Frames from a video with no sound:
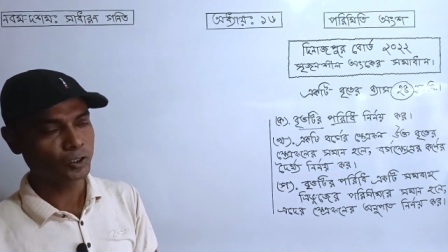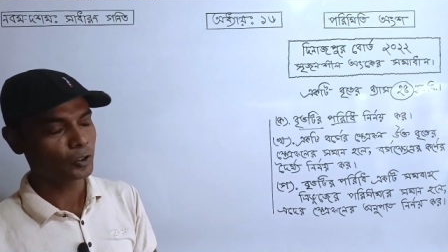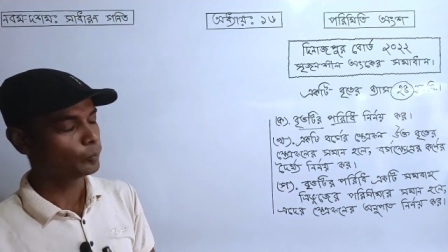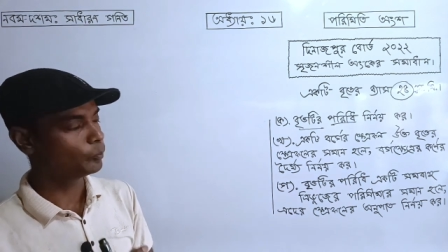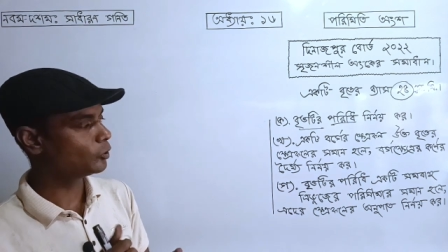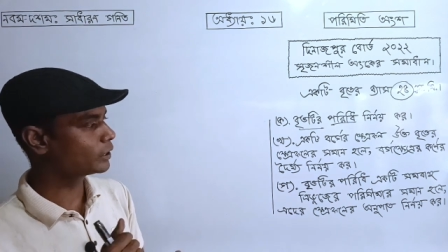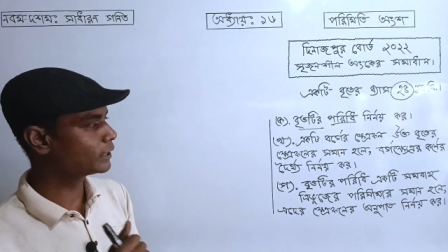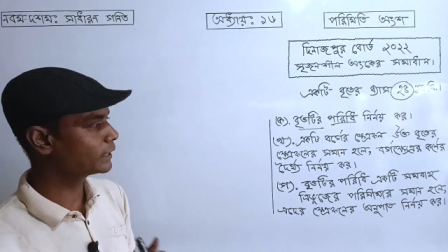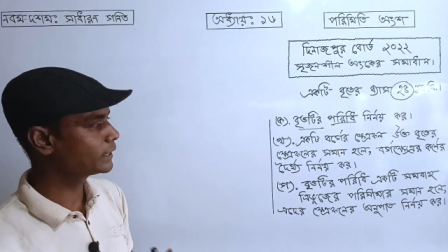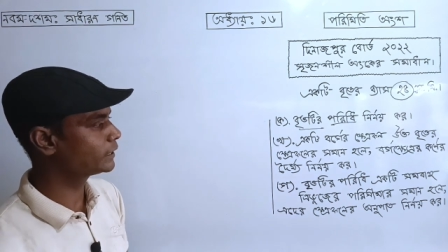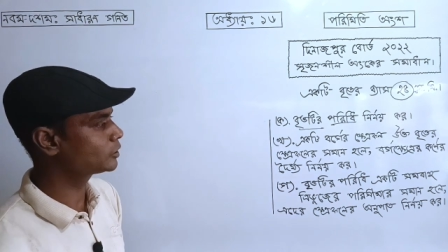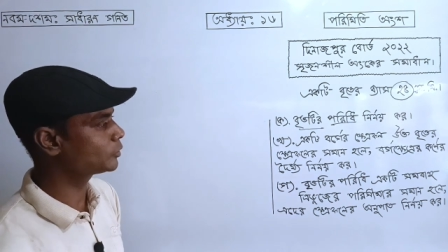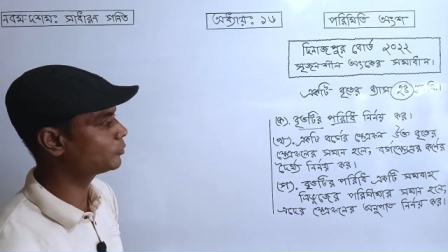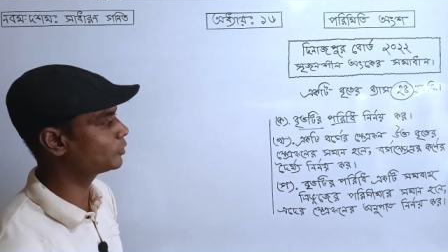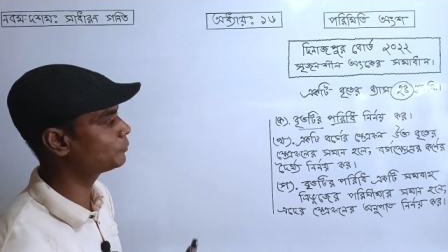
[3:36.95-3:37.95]
বর্গের
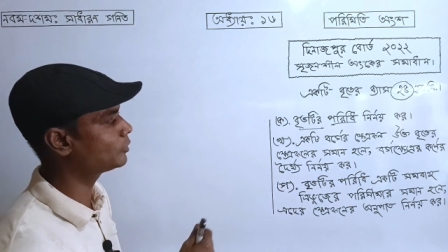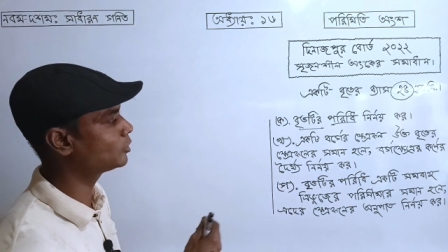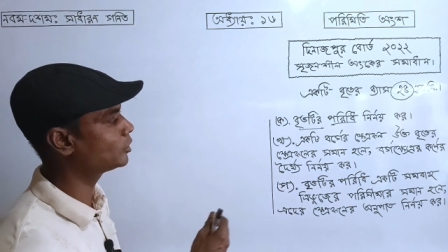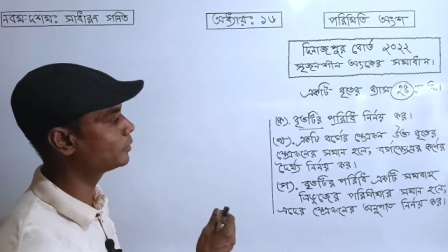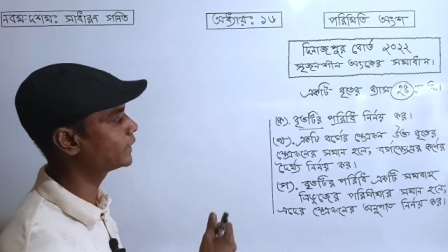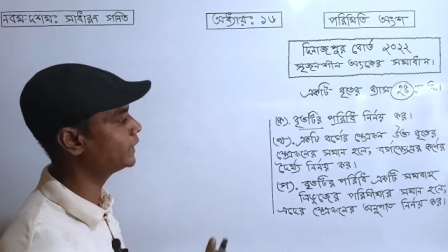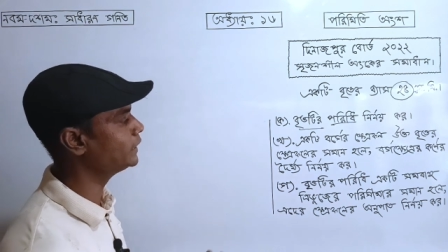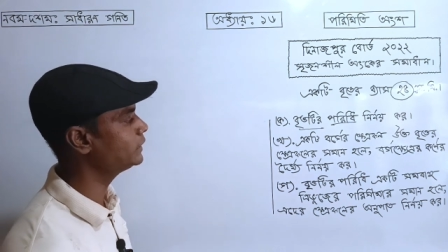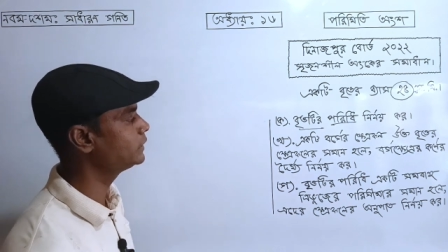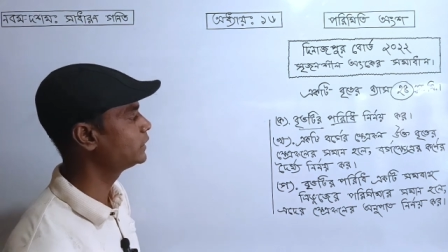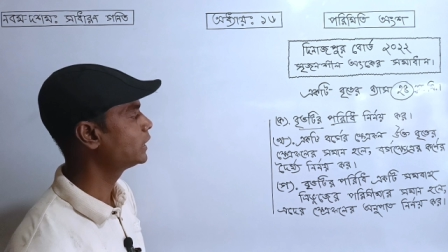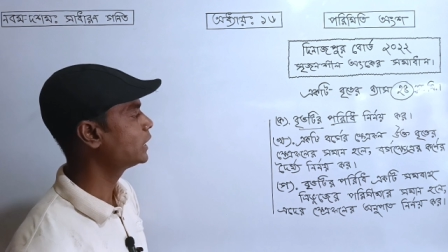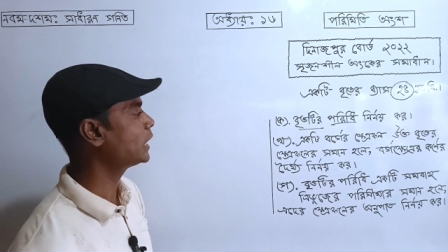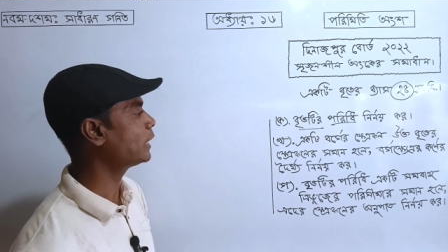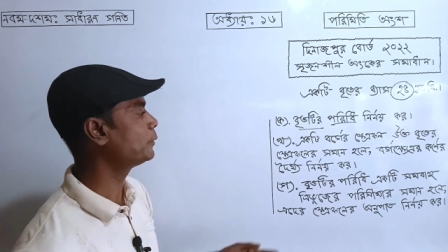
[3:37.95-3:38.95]
ক্ষেত্রফল পাওয়া মানেই
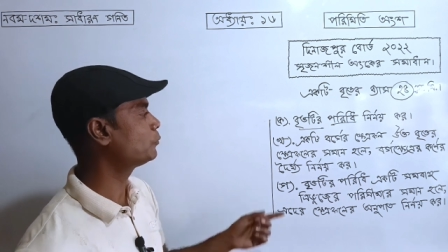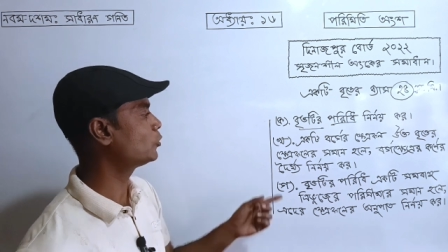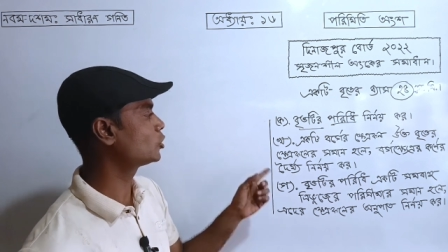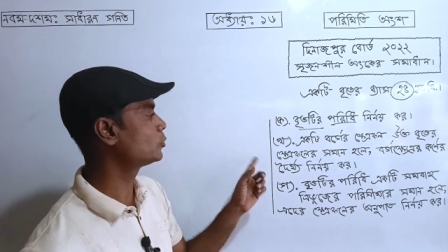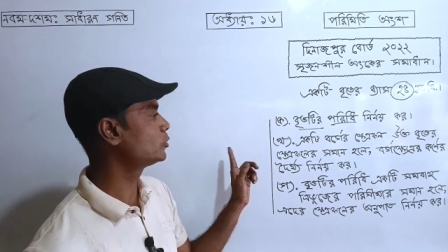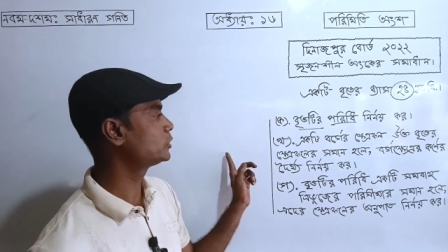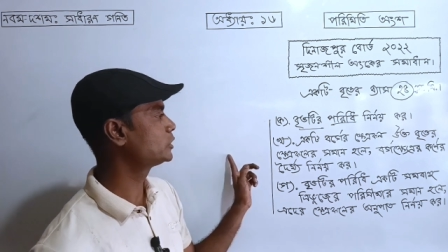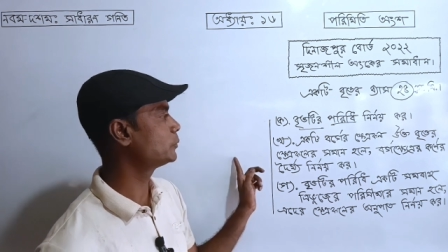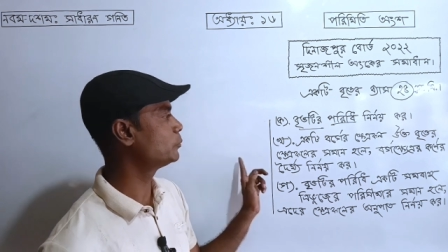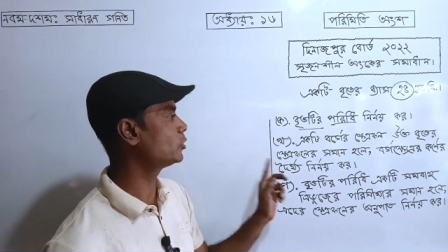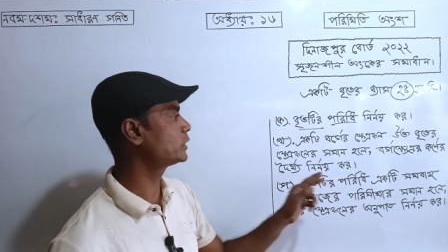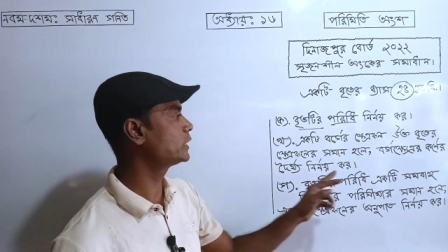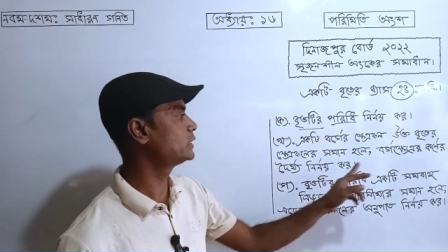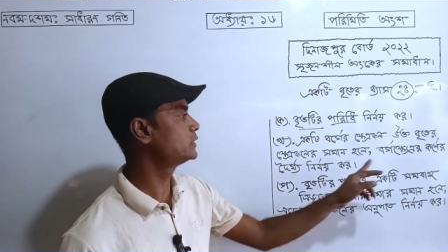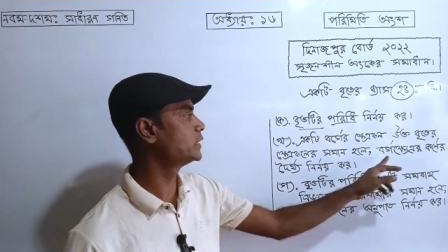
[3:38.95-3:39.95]
আমি পরবর্তীতে
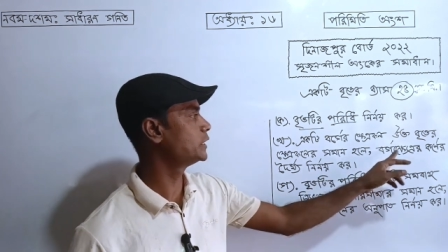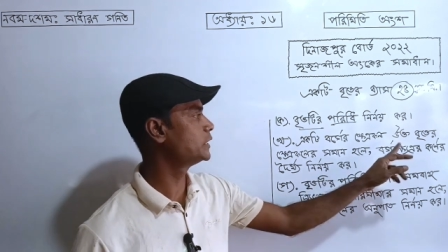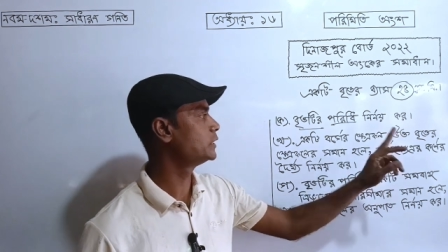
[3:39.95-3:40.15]
বর্গের যেই